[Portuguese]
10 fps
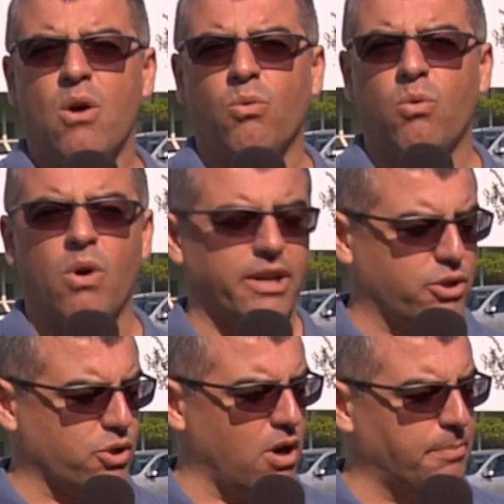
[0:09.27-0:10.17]
o
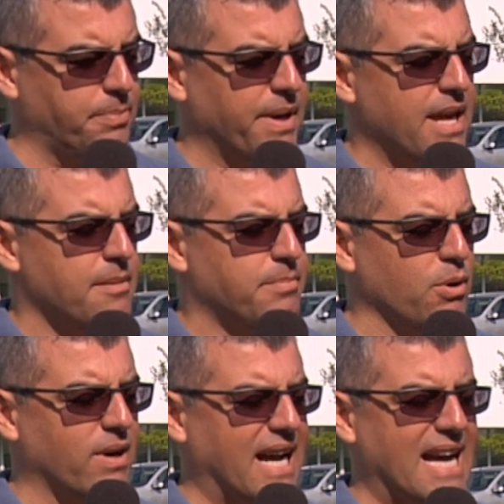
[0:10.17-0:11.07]
workshop
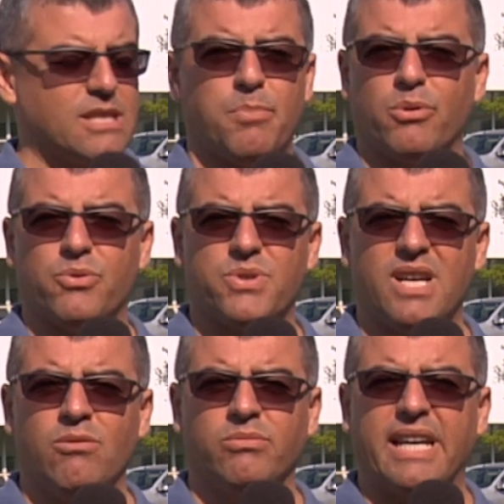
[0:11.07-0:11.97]
Biogás,
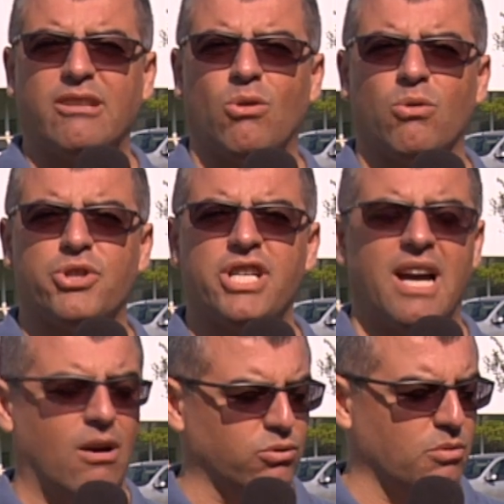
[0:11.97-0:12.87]
Produção,
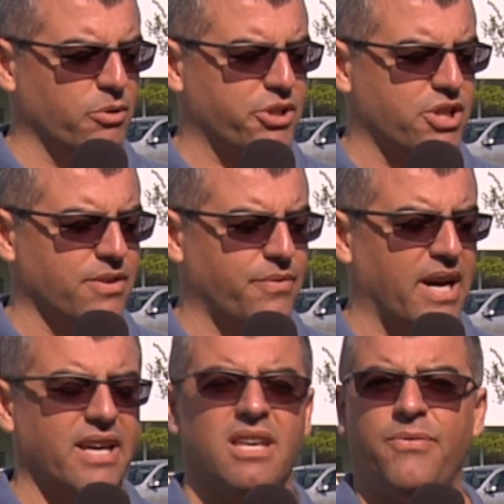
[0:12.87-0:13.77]
Tecnologia
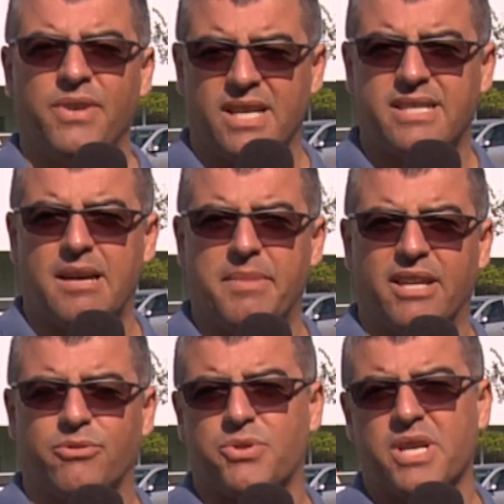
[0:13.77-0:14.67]
Automotiva e
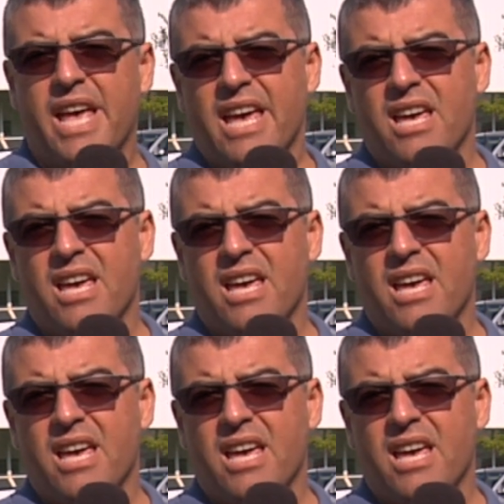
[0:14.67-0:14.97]
Financiamentos,